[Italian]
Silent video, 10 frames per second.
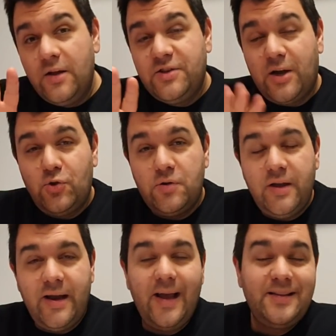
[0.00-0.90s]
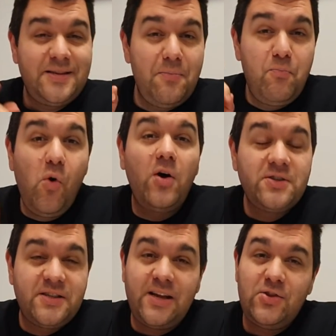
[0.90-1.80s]
Ciao a tutti ragazzi, buon
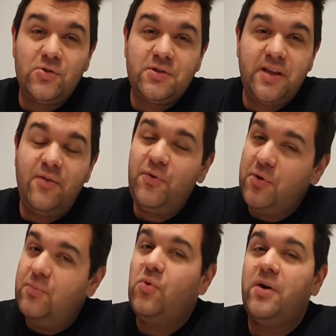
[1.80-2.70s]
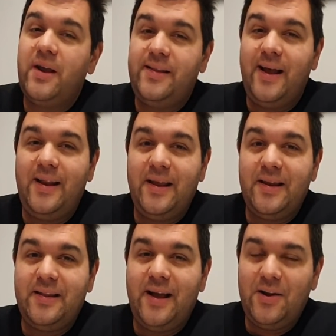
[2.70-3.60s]
Santo Stefano, buon Natale in
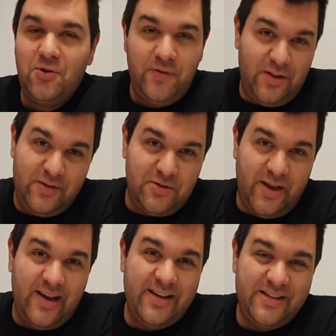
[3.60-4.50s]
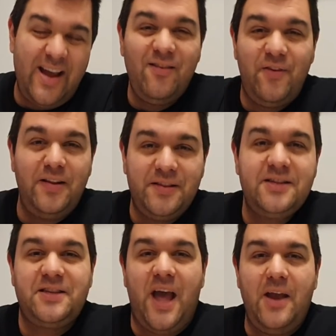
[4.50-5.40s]
ritardo. Avete visto che anche se è il
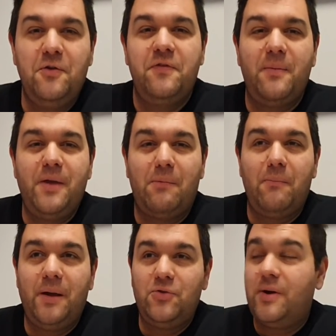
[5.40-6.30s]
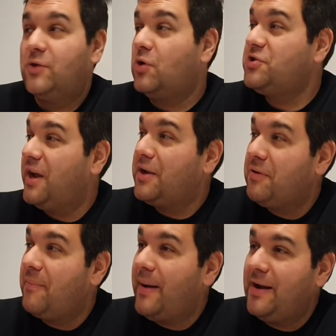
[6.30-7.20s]
26 non vi abbiamo abbandonato. Oggi è anche
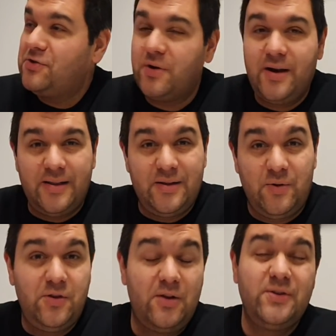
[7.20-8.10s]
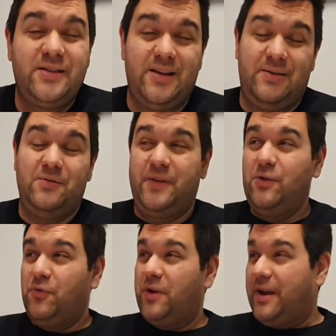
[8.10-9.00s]
una bella giornata. Qua da noi sta
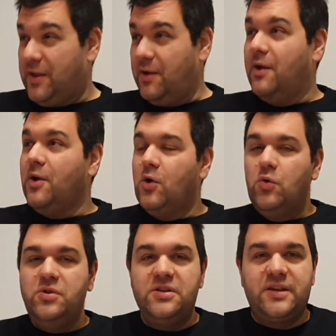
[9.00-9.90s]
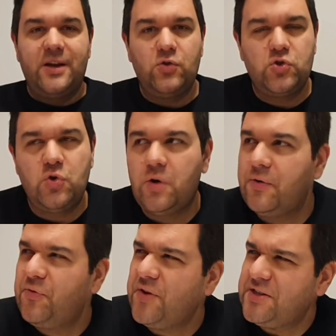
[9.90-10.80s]
venendo fuori anche un discreto sole.
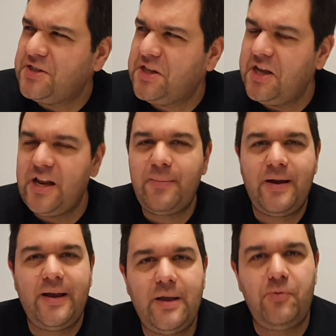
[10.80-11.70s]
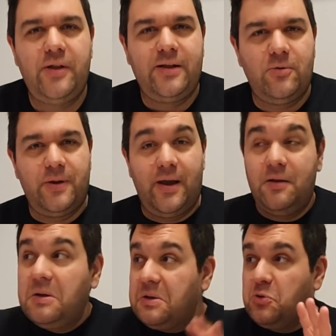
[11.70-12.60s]
Freschina, ma neanche più di tanto
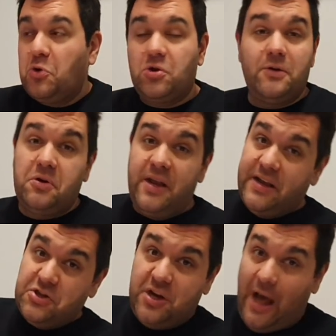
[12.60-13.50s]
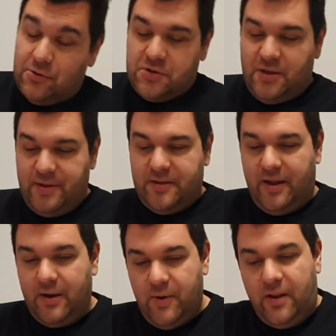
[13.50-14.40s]
perché non ho trovato neanche gelato
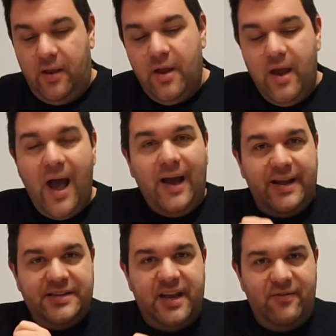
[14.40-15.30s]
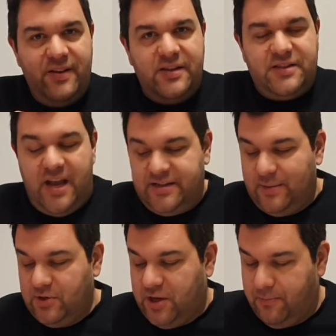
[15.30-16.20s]
stamattina. Quindi, anche se è il 26,
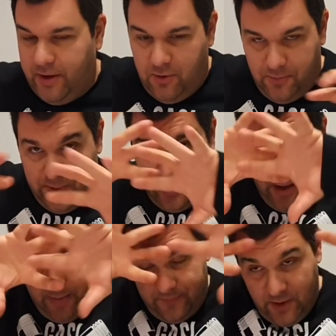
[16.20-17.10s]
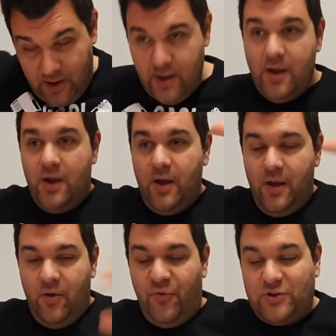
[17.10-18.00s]
siamo sempre in compagnia.
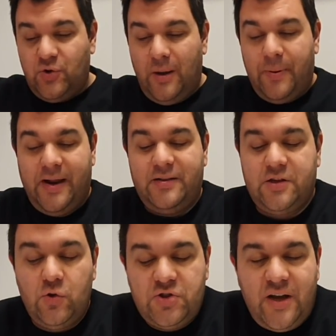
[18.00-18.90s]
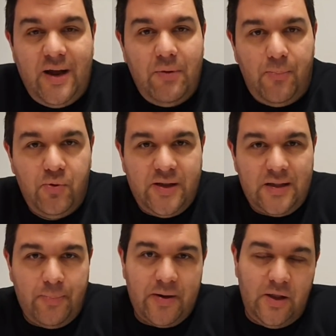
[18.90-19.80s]
Faccio una parentesi, non sarà una
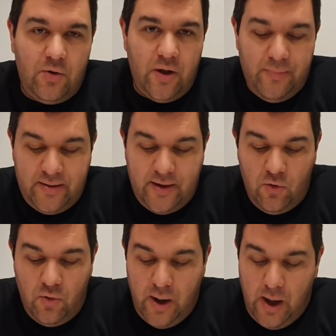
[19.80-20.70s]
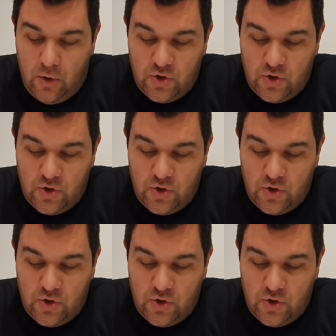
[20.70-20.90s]
puntata particolarmente lunga.